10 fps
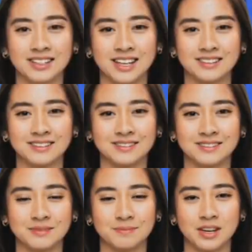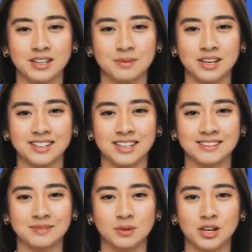Lantas, bagaimana
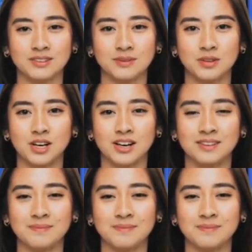rasa buah ciplukan?